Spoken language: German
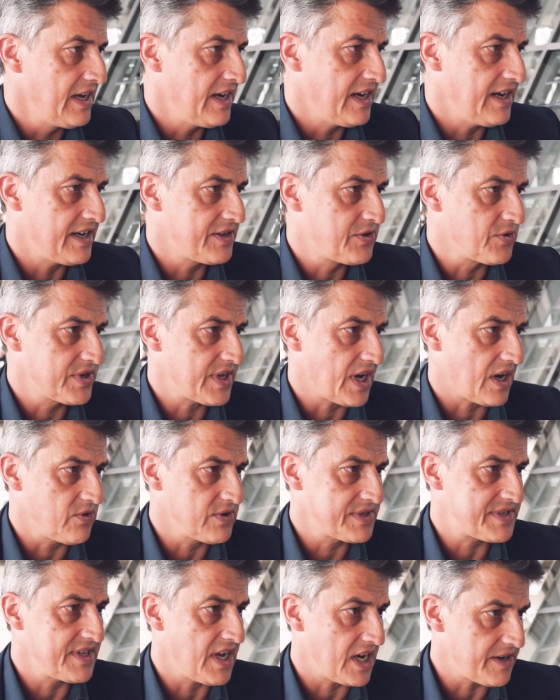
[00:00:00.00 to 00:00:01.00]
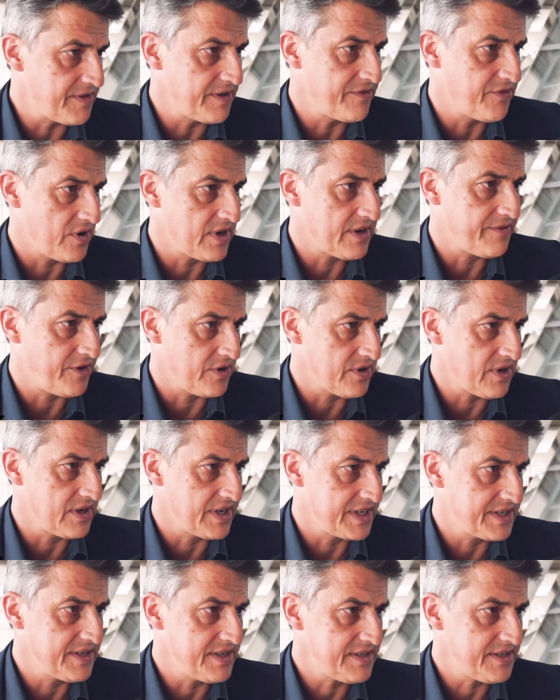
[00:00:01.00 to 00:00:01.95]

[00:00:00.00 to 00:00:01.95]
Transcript: äh, durchaus nach wie vor erforderlich